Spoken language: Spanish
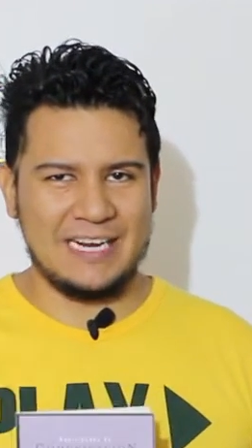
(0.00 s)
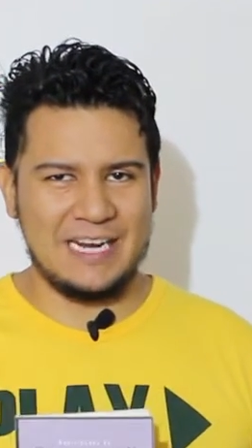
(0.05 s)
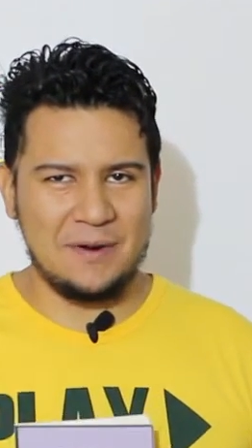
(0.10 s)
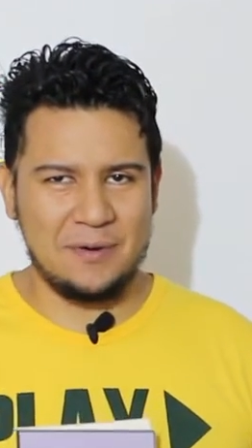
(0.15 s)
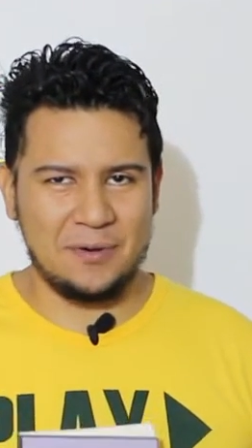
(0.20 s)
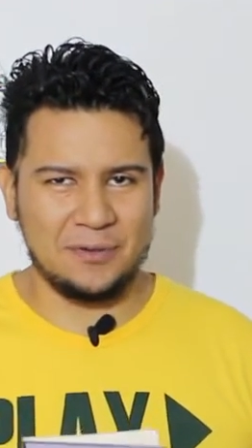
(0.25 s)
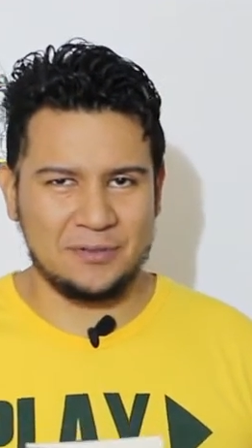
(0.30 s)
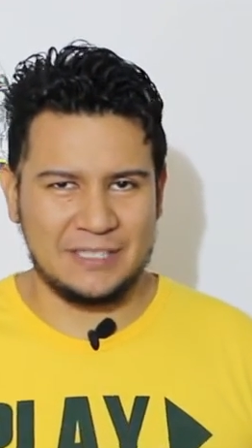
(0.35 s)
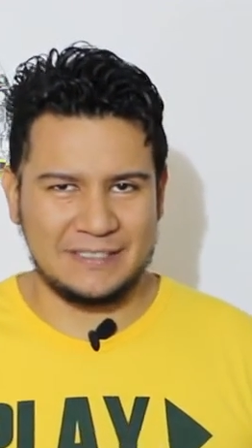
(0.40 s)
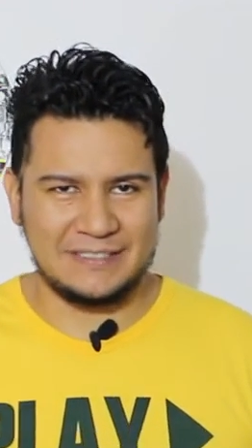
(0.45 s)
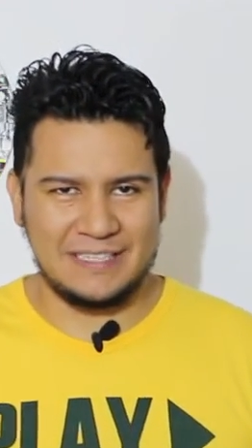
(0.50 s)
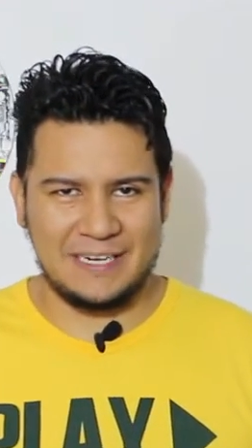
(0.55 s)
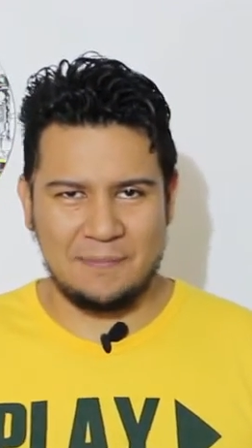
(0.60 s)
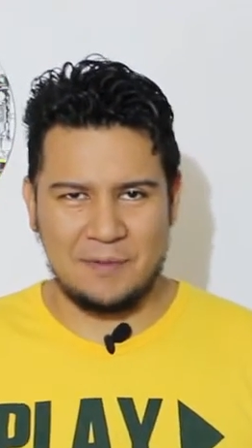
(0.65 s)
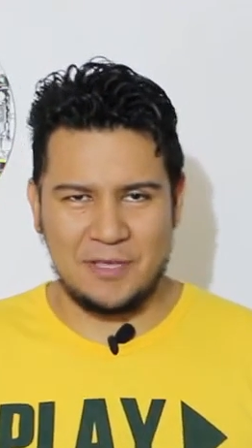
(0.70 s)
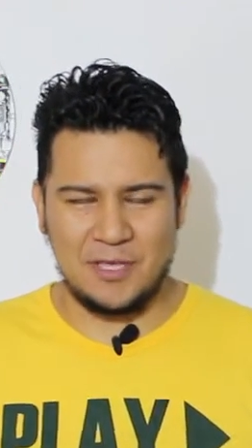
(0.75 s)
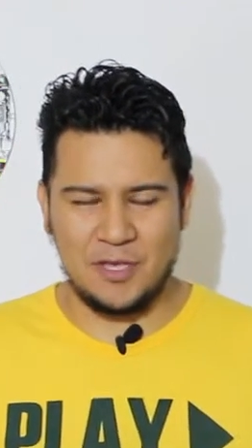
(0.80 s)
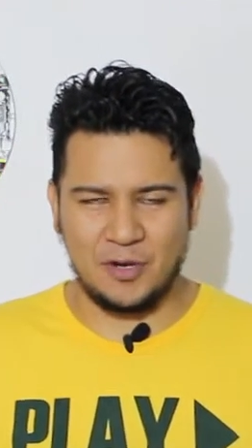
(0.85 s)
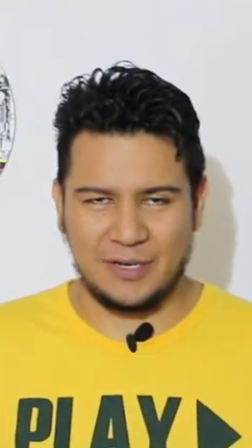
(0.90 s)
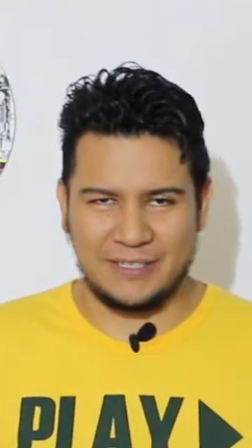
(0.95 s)
libros, hacer
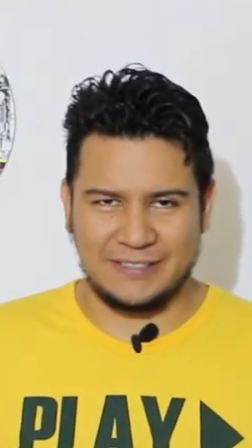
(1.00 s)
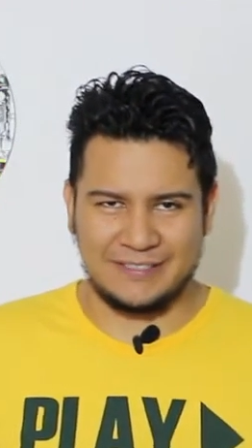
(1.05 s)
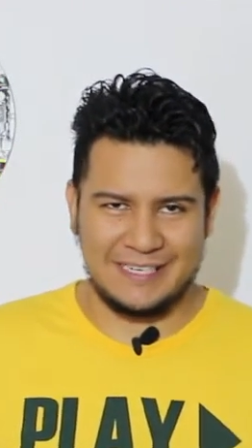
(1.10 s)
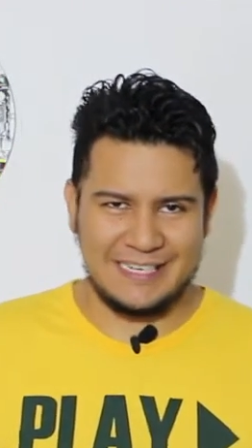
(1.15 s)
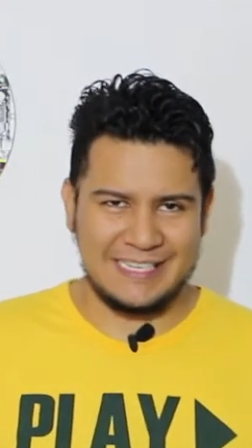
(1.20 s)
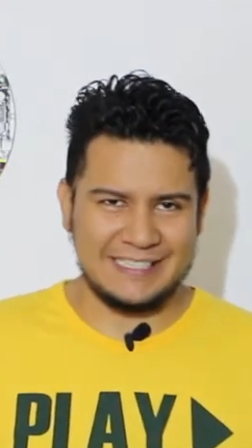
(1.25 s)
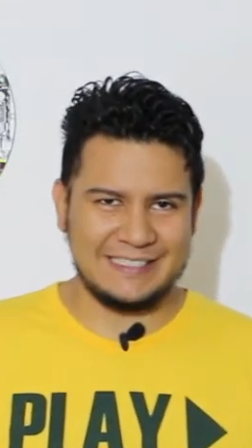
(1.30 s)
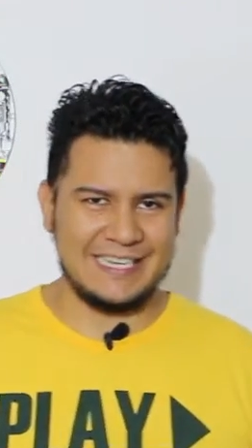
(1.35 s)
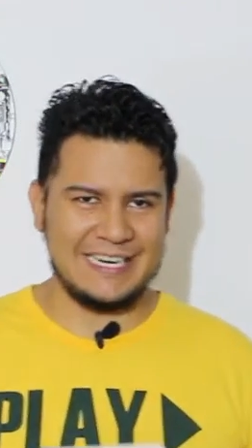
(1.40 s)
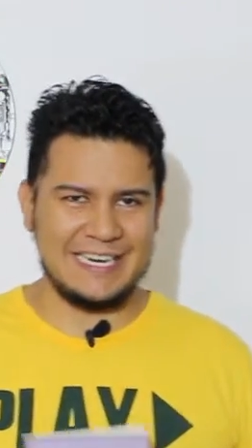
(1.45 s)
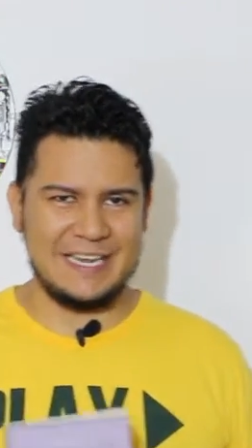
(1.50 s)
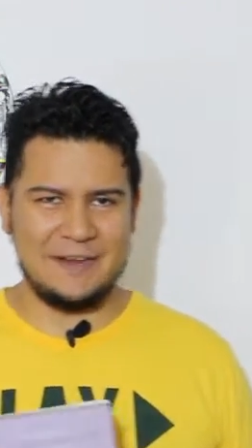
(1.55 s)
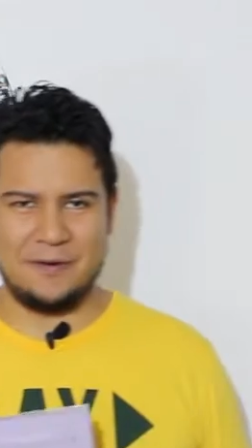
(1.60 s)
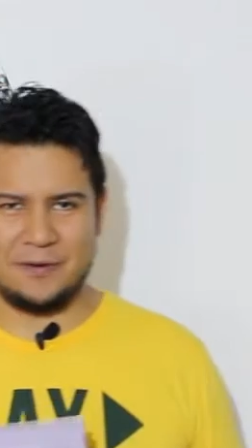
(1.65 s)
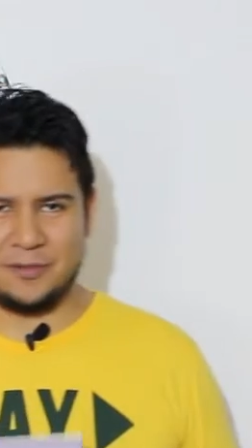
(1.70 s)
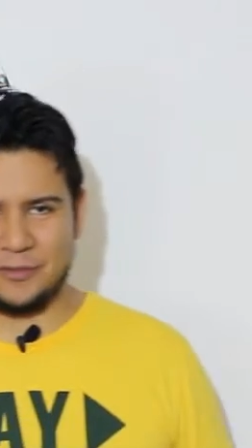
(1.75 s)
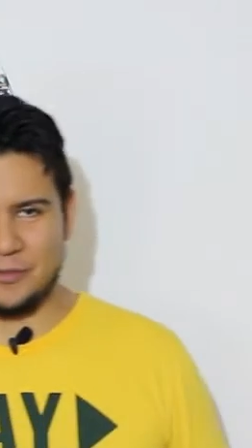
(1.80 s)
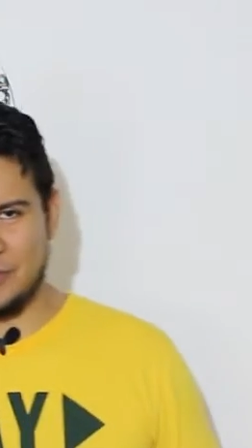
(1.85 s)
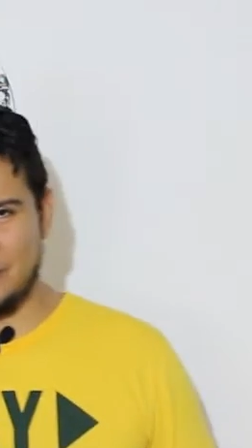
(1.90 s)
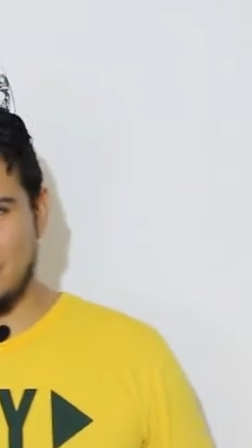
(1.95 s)
videoreseñas de
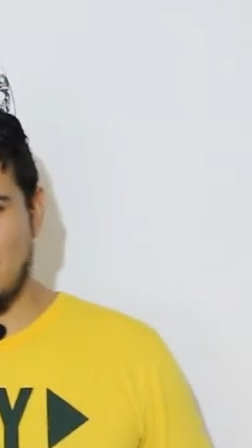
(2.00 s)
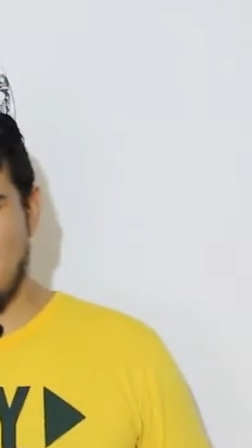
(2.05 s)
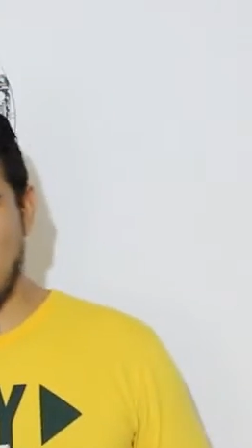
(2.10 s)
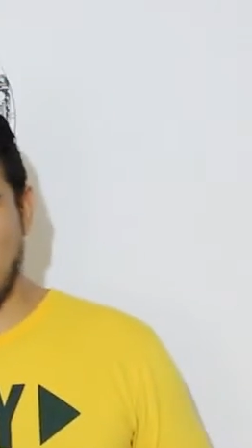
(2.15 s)
libros.